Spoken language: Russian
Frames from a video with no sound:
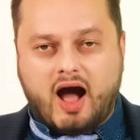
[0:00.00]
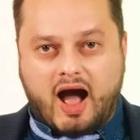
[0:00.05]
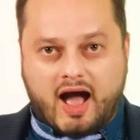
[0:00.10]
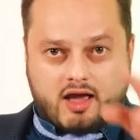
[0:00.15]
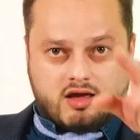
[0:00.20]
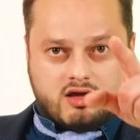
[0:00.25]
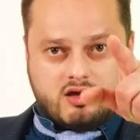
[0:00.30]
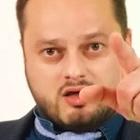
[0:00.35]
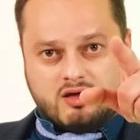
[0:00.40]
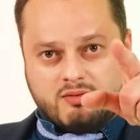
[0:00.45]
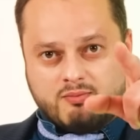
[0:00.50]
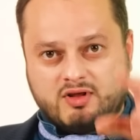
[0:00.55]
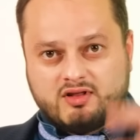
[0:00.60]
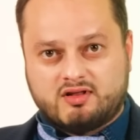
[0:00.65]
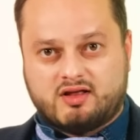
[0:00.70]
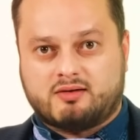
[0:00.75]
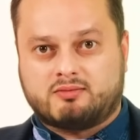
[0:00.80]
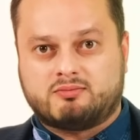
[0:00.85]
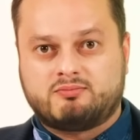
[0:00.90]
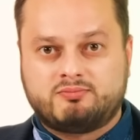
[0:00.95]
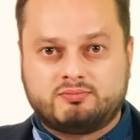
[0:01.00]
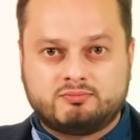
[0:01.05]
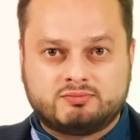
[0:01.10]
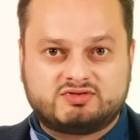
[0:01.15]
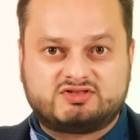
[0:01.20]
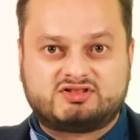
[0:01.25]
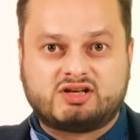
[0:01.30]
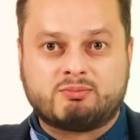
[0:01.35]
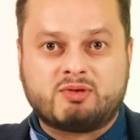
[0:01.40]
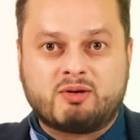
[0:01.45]
а именно
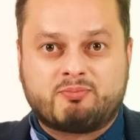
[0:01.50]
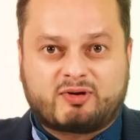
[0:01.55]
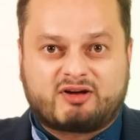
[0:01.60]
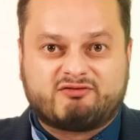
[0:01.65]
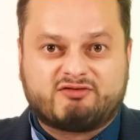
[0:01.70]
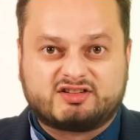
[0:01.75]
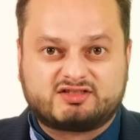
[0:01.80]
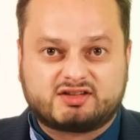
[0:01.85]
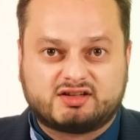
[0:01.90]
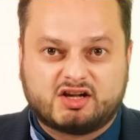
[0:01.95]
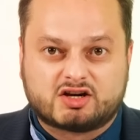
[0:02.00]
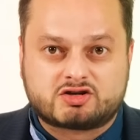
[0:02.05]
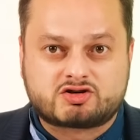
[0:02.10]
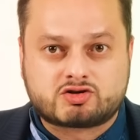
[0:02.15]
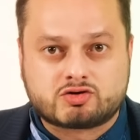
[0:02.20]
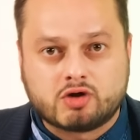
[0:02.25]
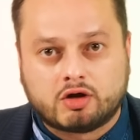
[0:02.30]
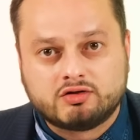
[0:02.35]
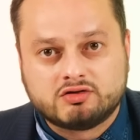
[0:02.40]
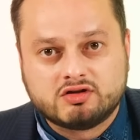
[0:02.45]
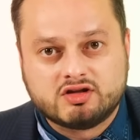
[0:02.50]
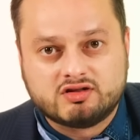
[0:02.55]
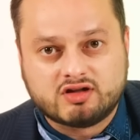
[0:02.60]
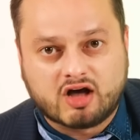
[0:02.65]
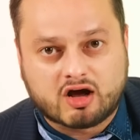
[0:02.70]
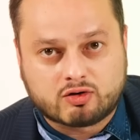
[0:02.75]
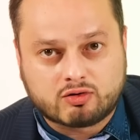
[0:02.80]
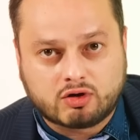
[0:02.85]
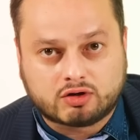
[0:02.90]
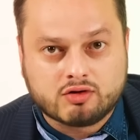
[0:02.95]
самопровозглашенный
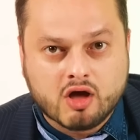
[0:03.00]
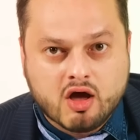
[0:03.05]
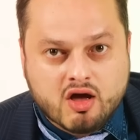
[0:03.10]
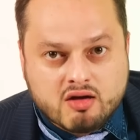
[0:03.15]
народ